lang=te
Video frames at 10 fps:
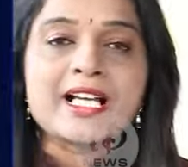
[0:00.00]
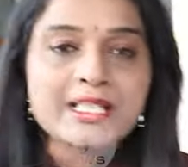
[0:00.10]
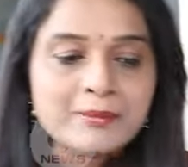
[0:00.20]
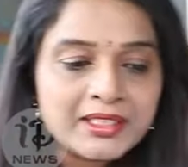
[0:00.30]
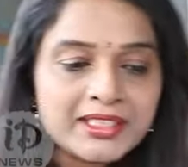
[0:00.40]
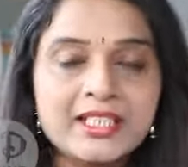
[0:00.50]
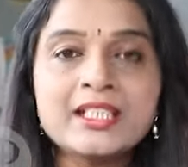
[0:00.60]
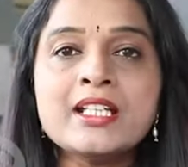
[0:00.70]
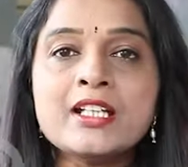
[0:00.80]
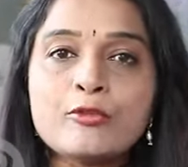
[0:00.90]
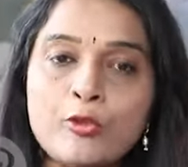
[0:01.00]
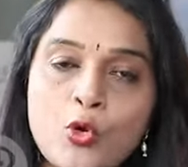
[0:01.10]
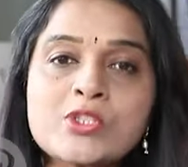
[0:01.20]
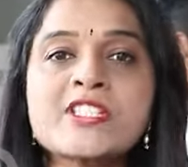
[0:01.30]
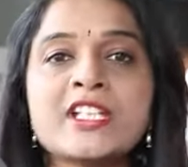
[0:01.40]
చాలామంది
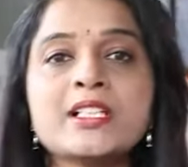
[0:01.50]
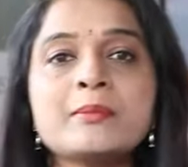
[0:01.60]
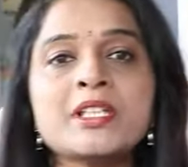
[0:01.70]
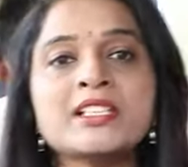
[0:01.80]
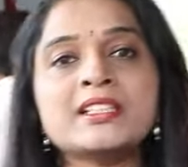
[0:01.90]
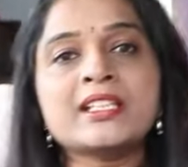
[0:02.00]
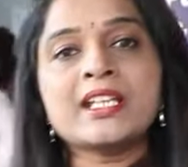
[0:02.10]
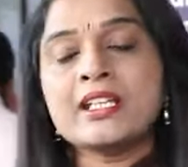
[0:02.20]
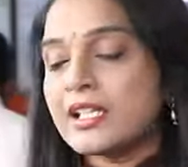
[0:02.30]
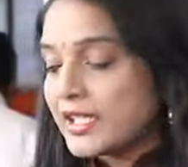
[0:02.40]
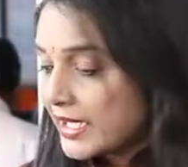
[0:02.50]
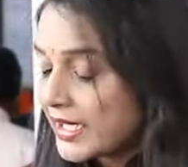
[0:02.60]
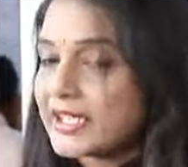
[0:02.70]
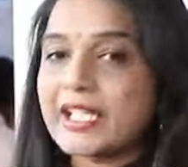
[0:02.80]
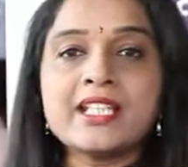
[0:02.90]
ఫోన్స్ చేయడం లేదంటే
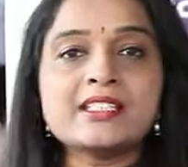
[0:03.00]
ఇక్కడికి